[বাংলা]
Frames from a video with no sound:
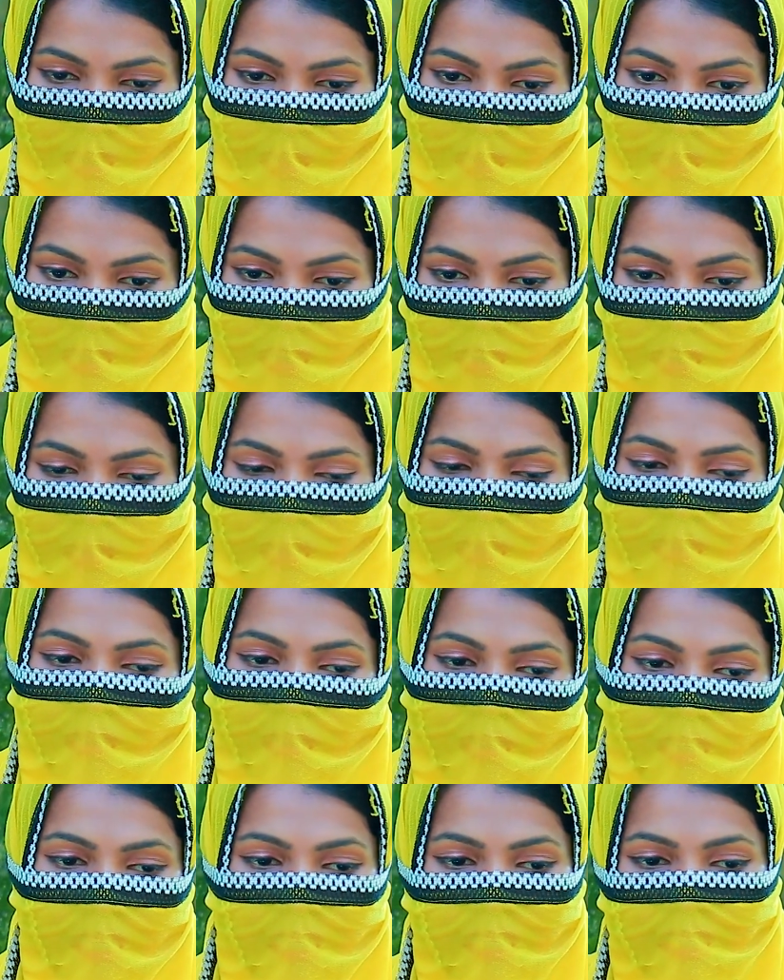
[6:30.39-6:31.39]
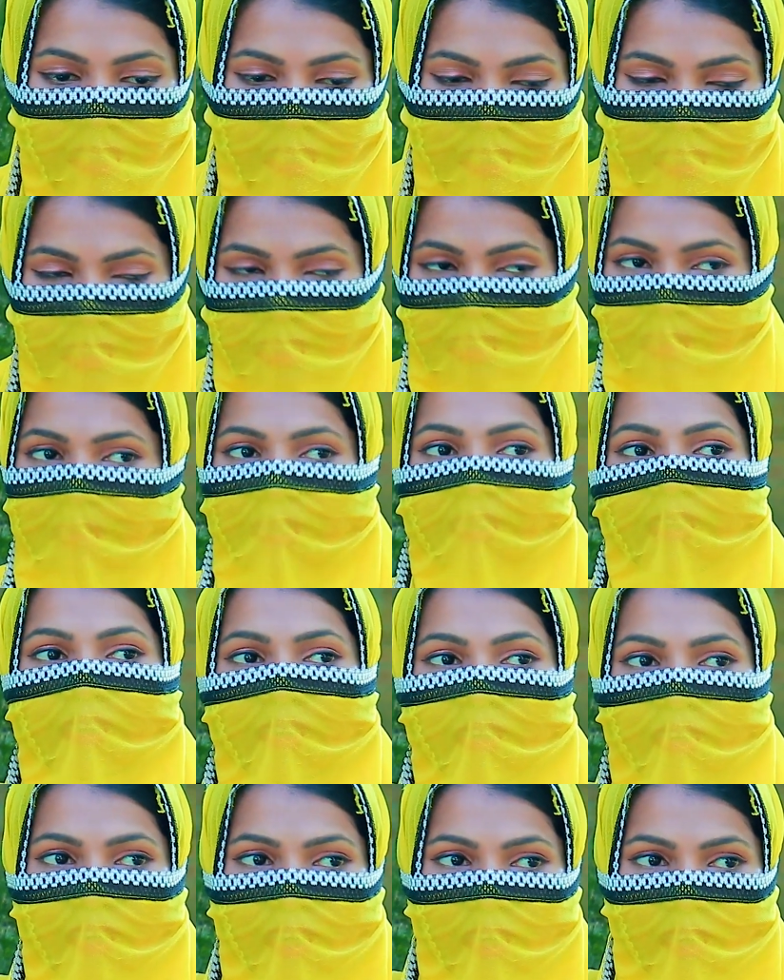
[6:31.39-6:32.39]
বাথরুমে ঢুকে তার সাথে ভিডিও
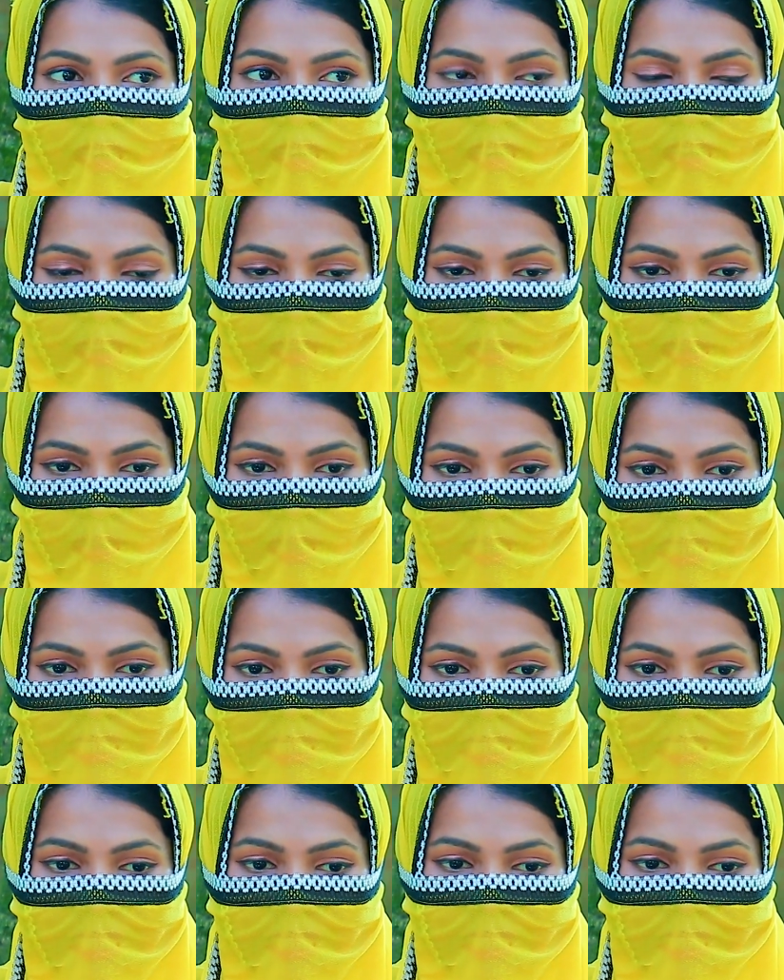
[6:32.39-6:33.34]
কলে কথা বলেছি